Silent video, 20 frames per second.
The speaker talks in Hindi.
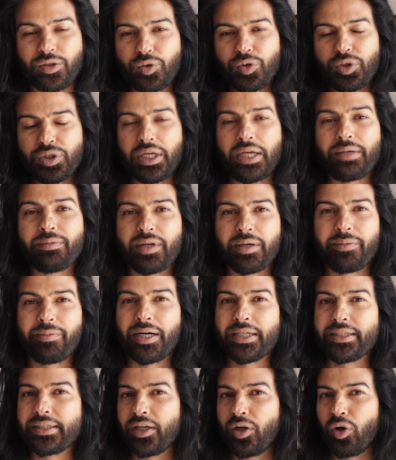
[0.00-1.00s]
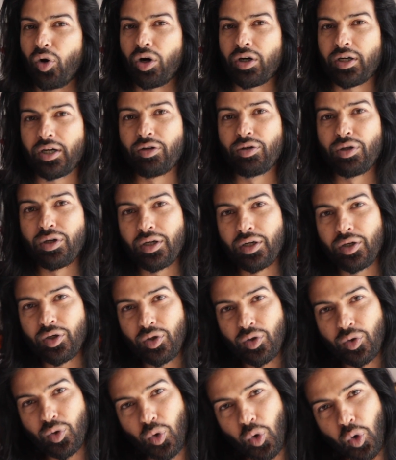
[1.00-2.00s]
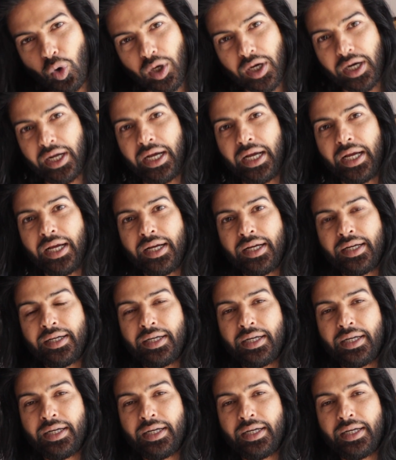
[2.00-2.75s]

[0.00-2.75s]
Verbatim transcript: उस टाइम के बाद ये लॉकडाउन खुल रहा है